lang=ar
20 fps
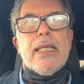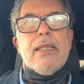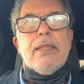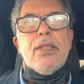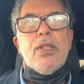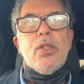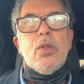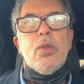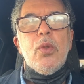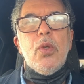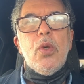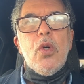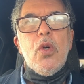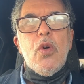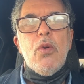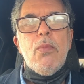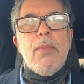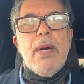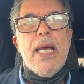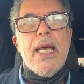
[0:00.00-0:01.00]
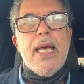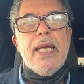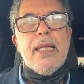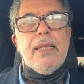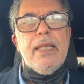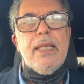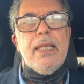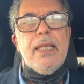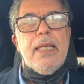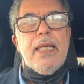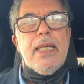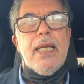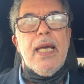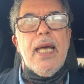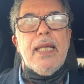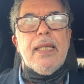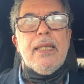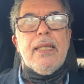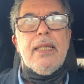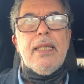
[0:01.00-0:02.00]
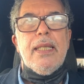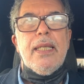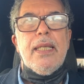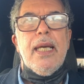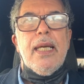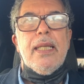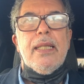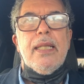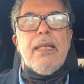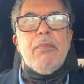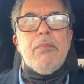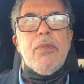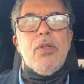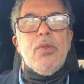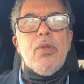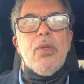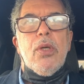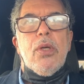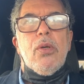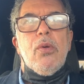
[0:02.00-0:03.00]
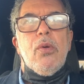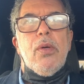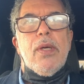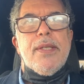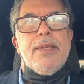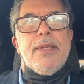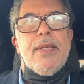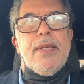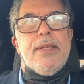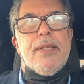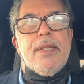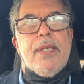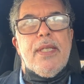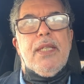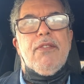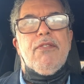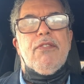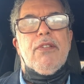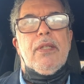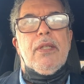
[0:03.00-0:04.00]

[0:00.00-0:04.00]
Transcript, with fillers: شنو هما هاد لي هاد لي هاد لي ميزور كويرسيسيف